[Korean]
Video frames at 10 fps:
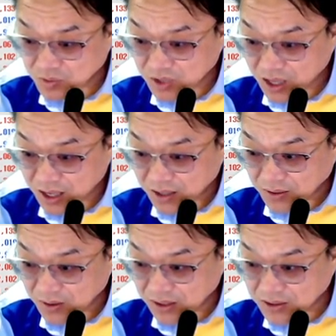
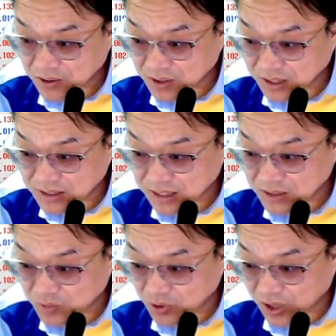그렇습니다. 여기에서
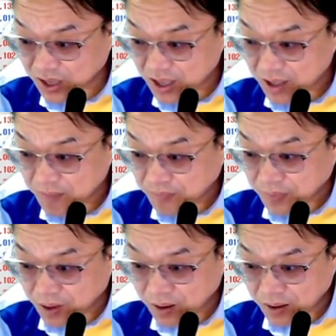여기까지 상승폭에
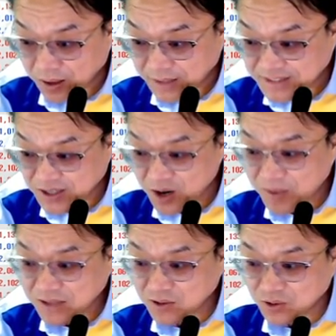어,
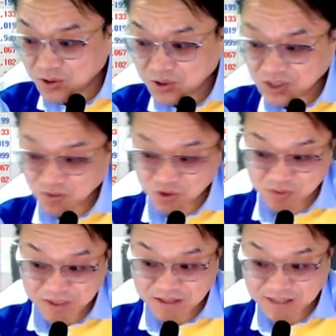절반 정도
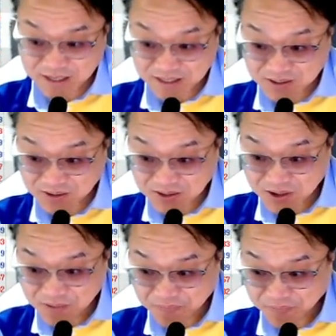지금 조정받은
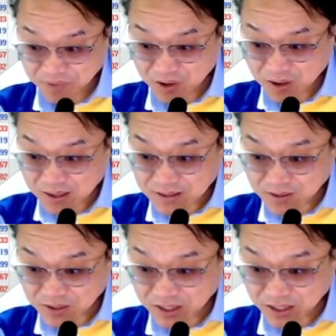상황이죠. 그죠?
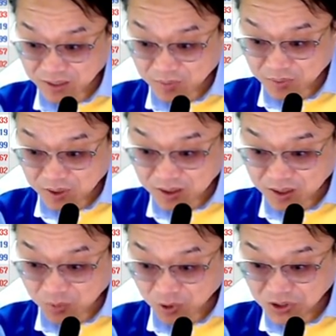선이
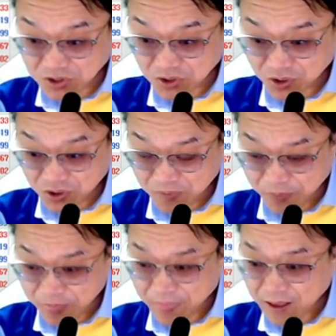이렇게
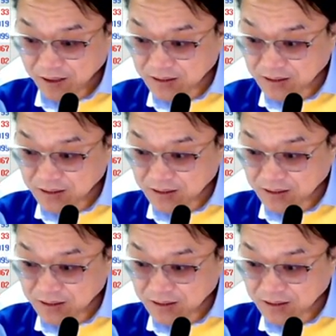보이시죠?